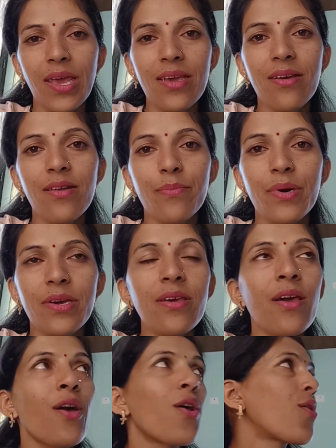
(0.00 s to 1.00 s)
नहीं कर पाई
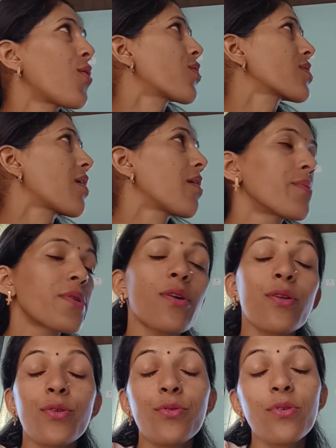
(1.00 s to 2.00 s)
और अभी
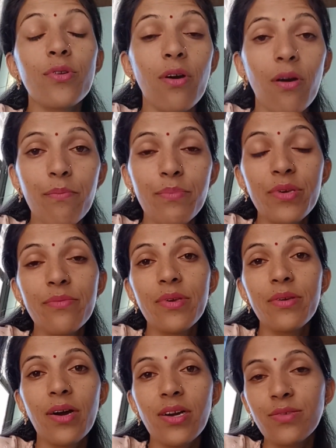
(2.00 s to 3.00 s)
कर रही हूँ और अभी
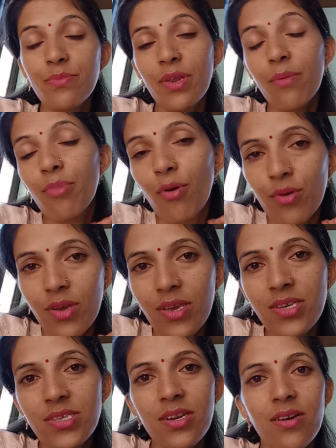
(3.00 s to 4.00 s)
भी आज मेरी ब्लॉगिंग
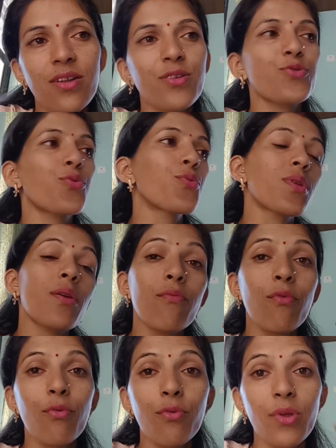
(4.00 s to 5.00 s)
की स्टार्टिंग जो हो रही है
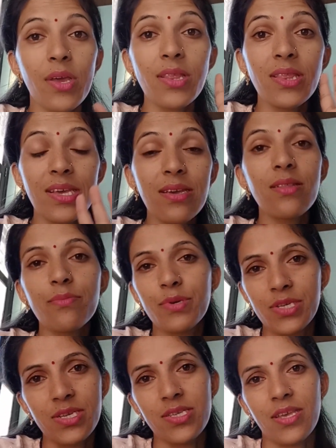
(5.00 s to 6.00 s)
वो हो रही है तीन
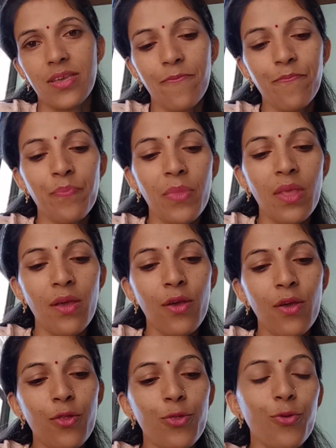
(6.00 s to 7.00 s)
बजे से
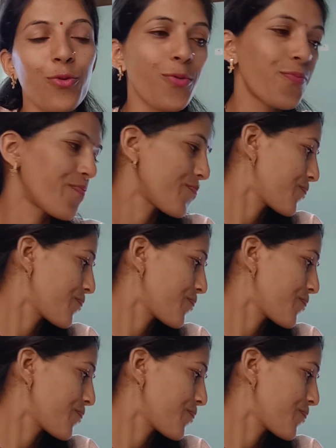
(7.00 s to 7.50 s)
तो